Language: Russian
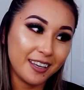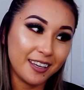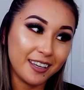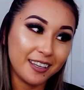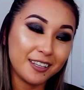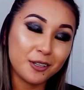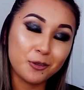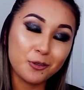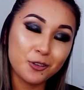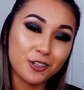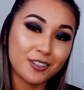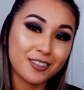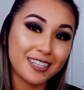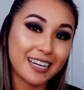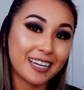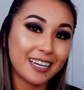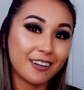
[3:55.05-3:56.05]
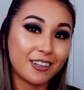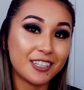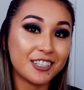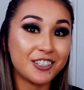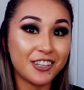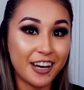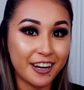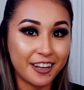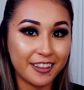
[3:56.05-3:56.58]
и не кушать всякое
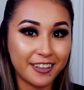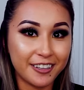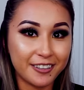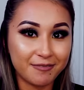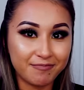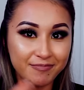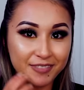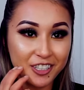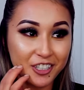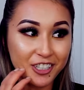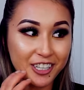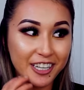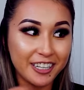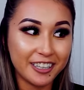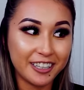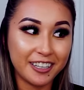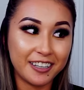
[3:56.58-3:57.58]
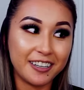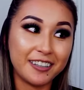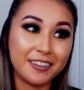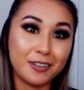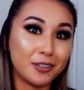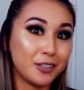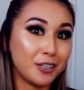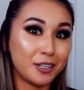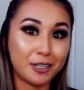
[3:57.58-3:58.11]
жареное. Жареное
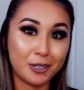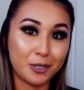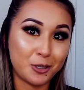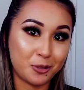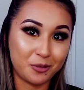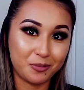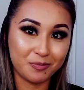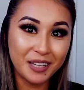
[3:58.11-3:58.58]
это нехорошо.